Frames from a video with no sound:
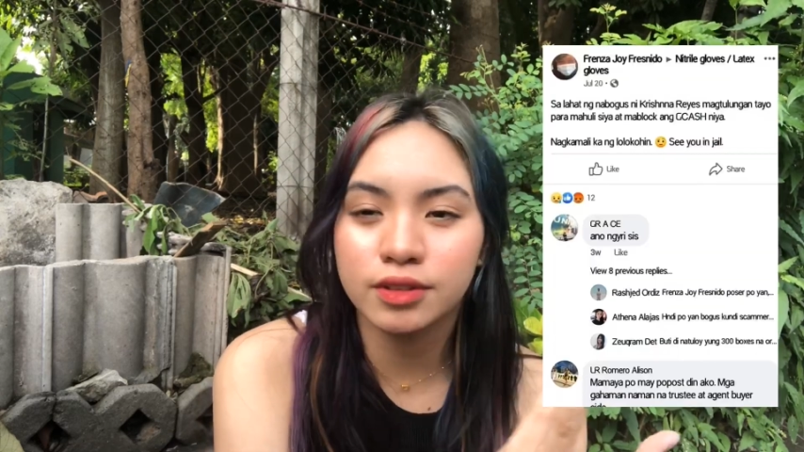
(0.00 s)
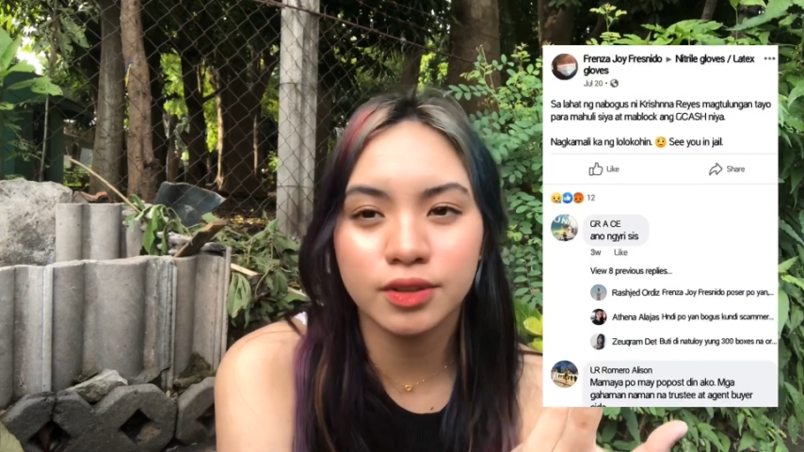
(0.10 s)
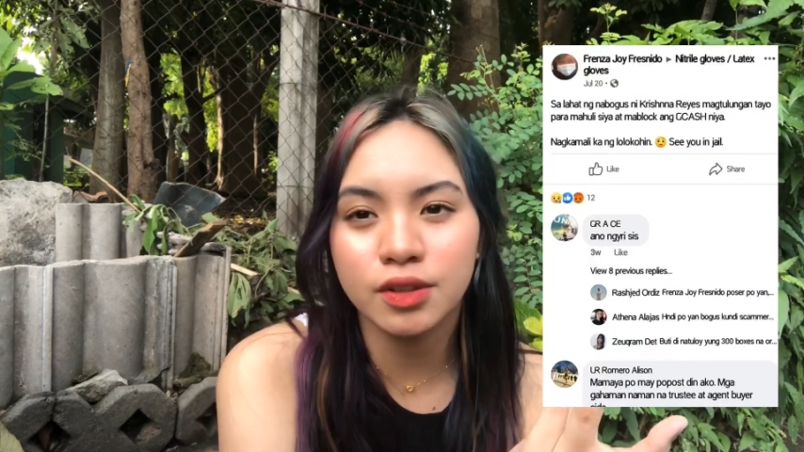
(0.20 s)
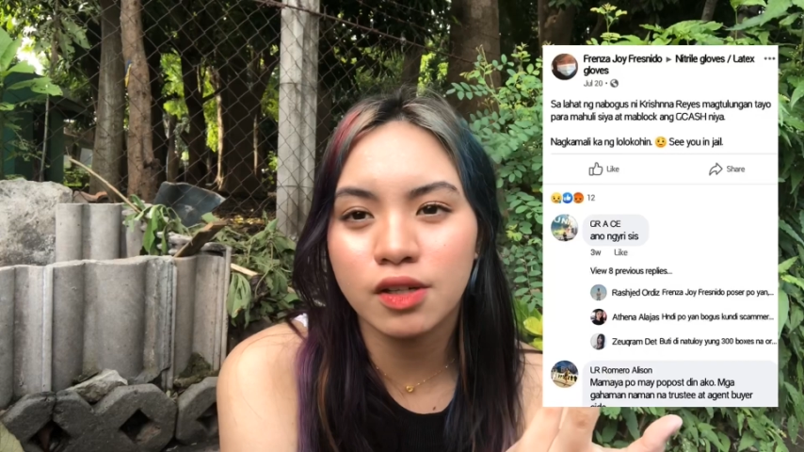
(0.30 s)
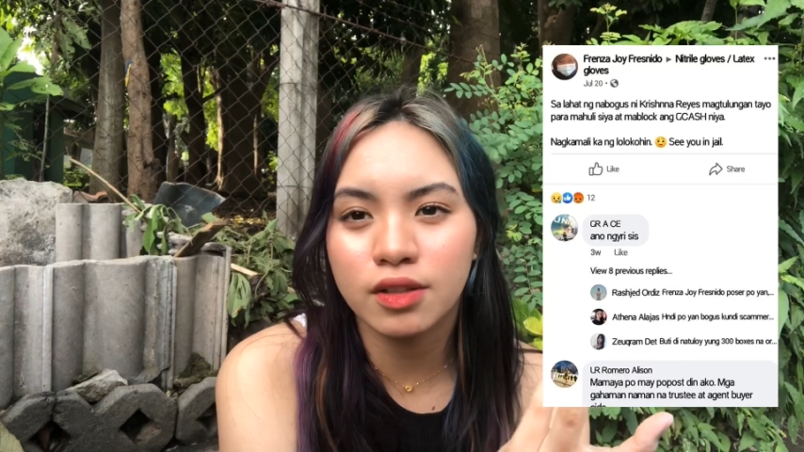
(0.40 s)

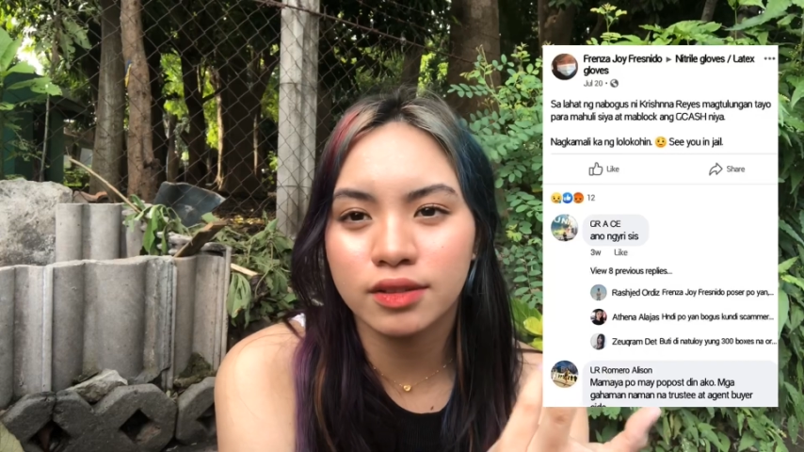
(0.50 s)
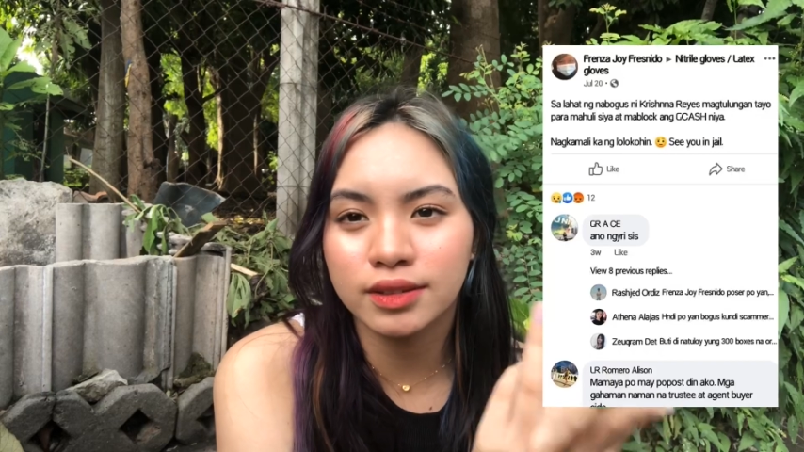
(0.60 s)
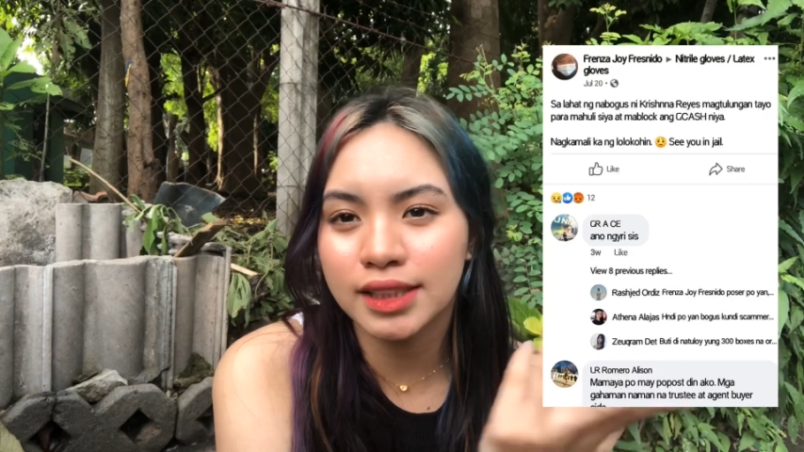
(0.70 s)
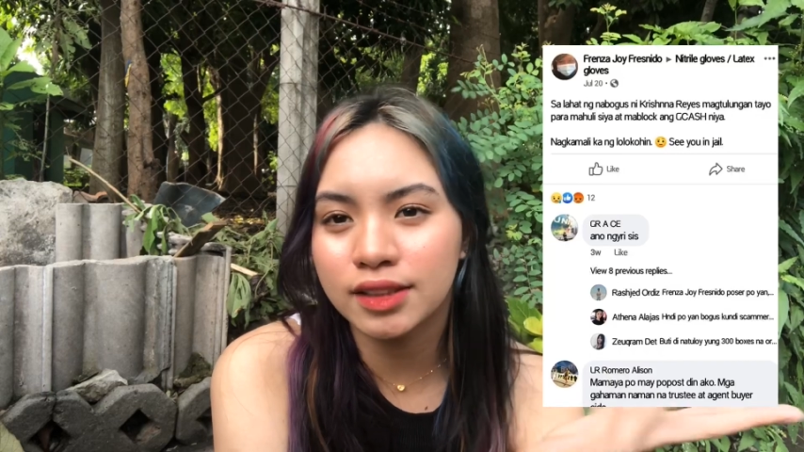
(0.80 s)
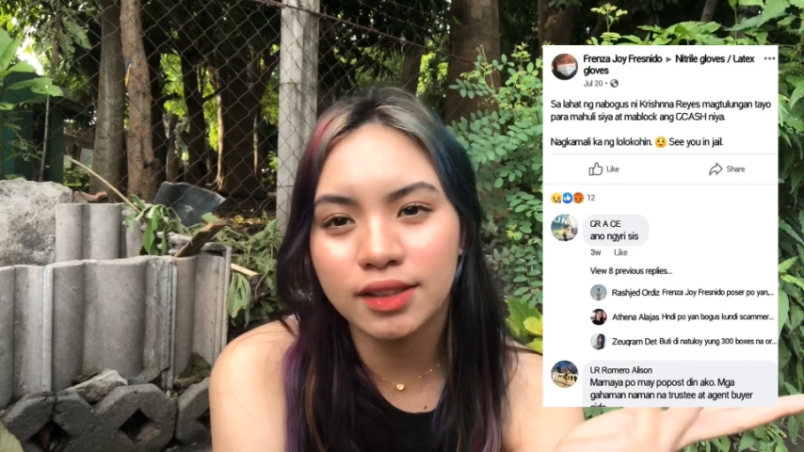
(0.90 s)
siguro
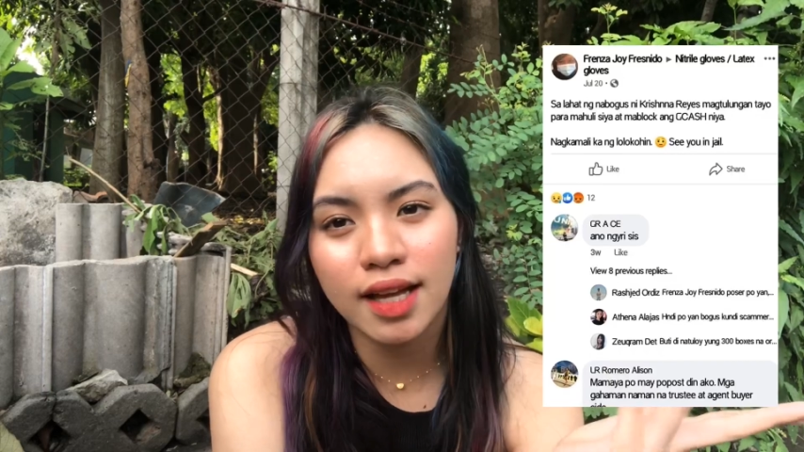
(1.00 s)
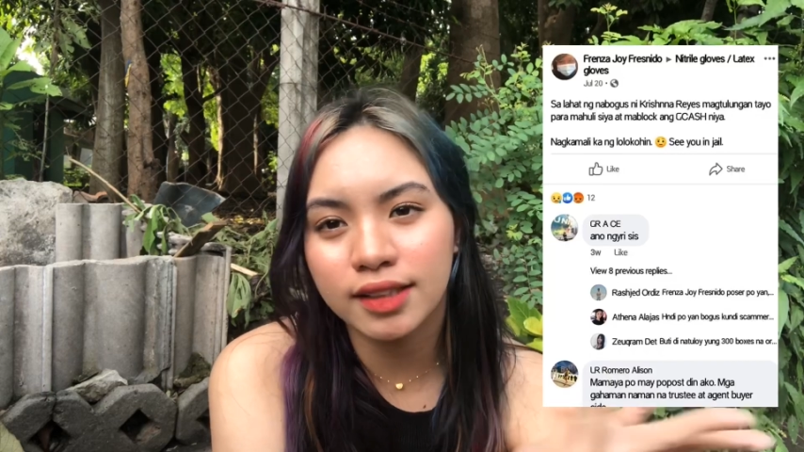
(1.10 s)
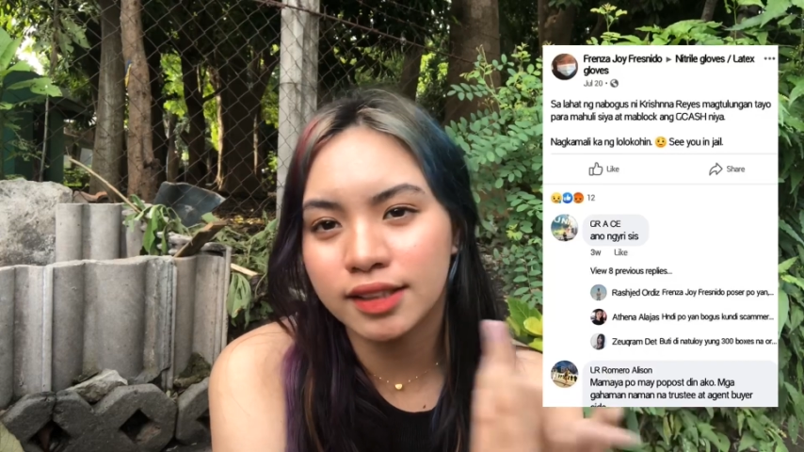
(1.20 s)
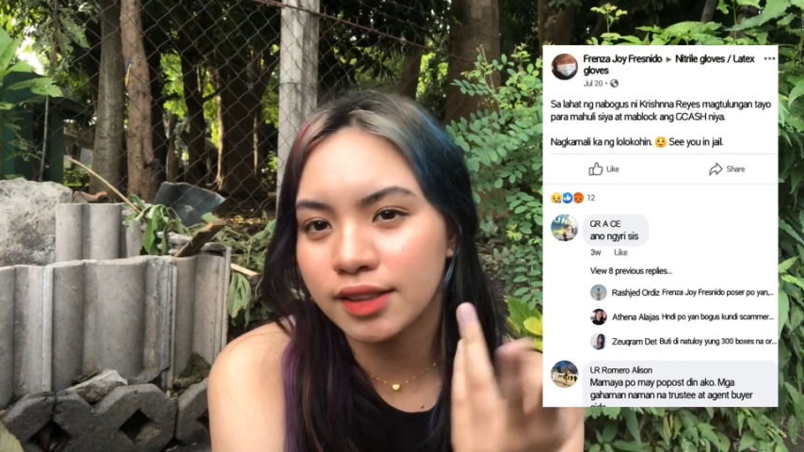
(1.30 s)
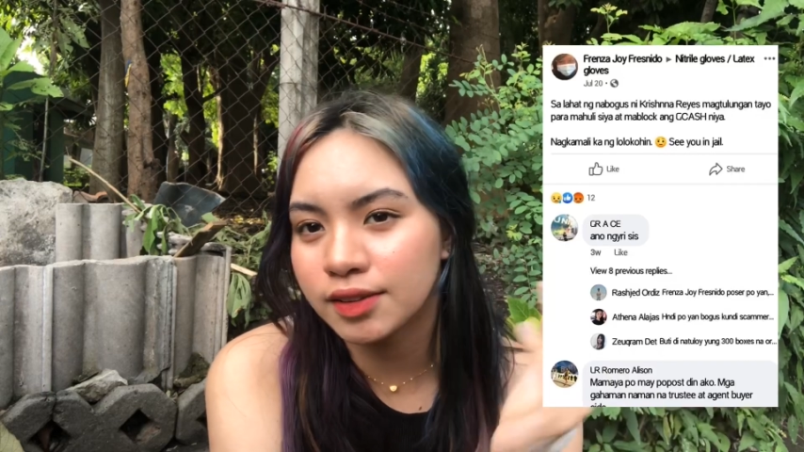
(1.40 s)
tita,
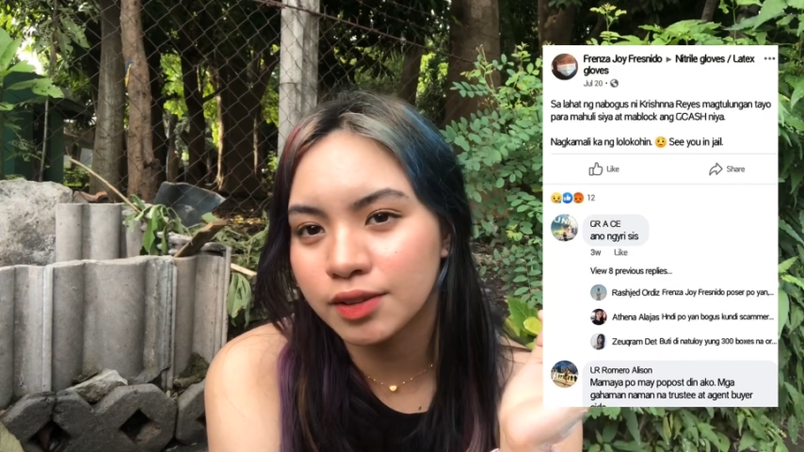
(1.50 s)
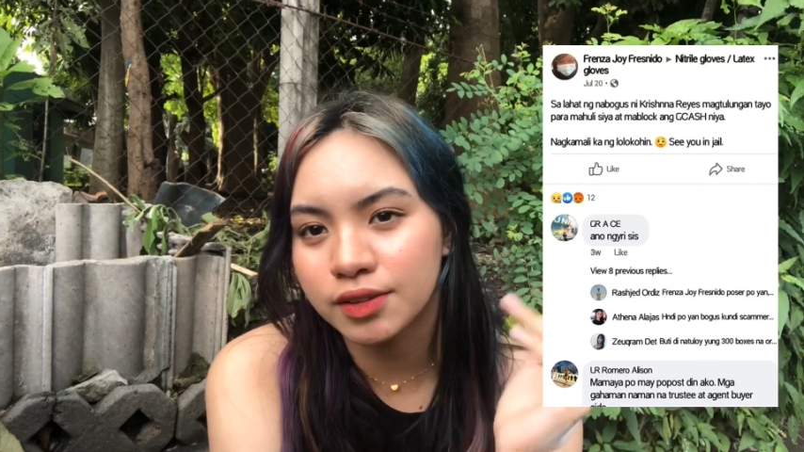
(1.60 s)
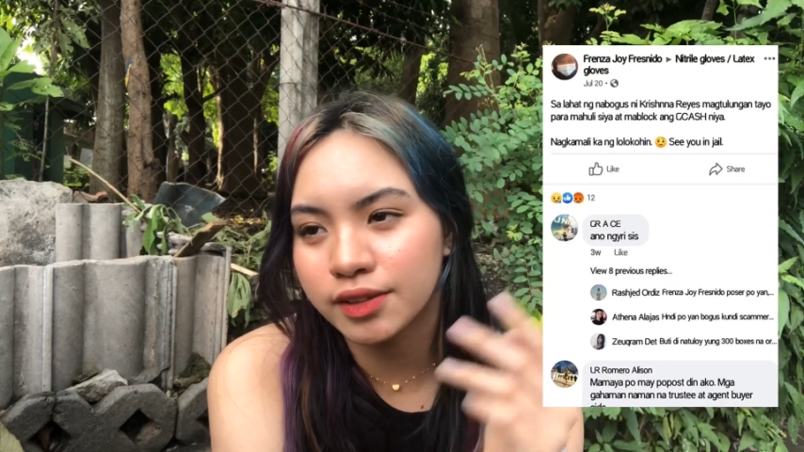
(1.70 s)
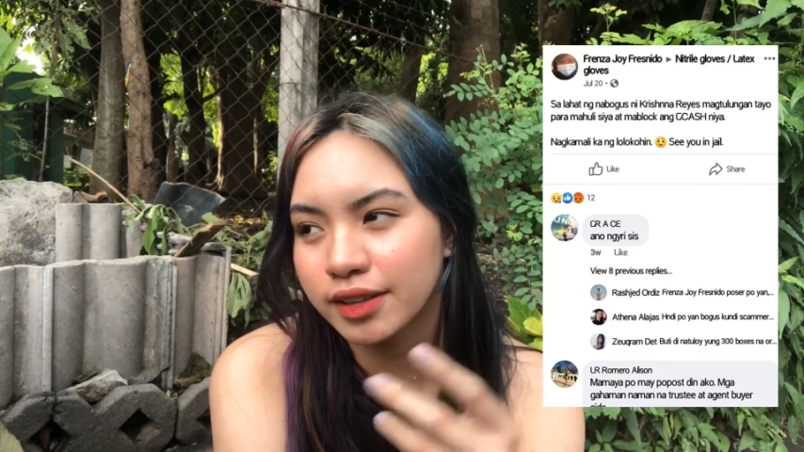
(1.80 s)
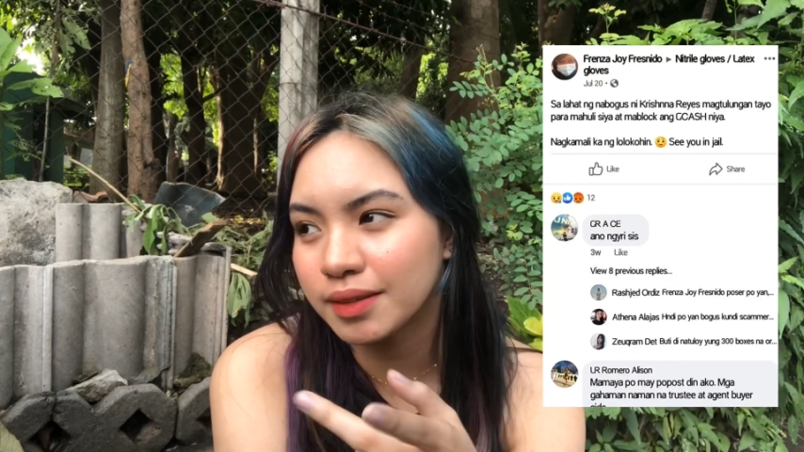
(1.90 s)
tito
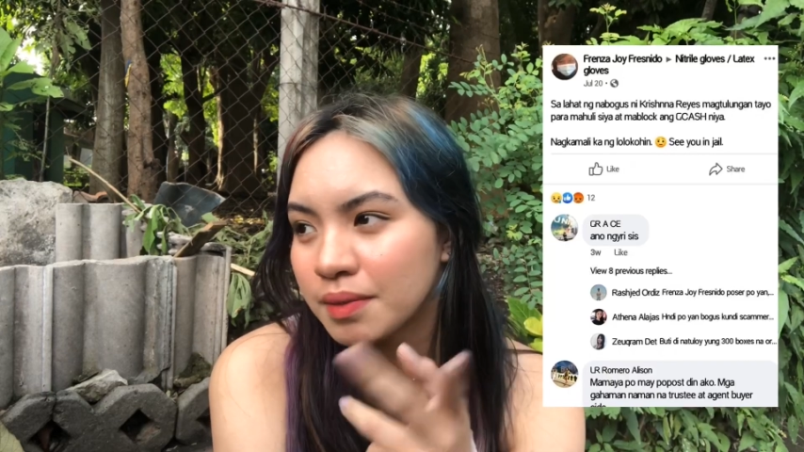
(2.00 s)
or